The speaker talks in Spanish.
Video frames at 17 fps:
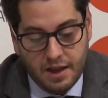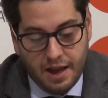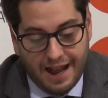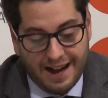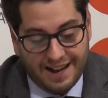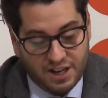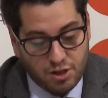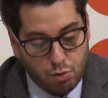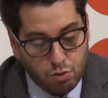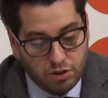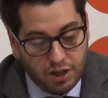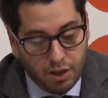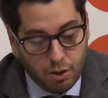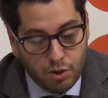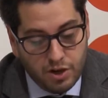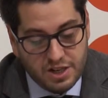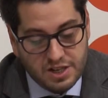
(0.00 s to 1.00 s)
El
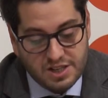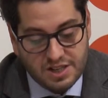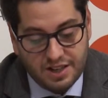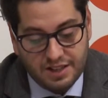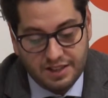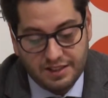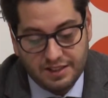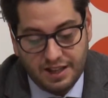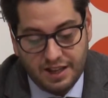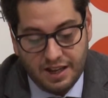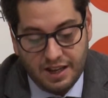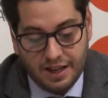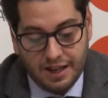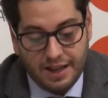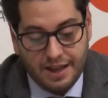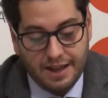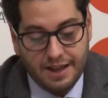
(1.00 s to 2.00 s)
resultado es
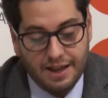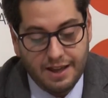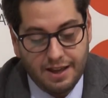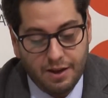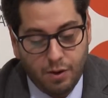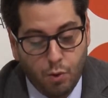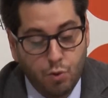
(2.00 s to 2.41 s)
de eh,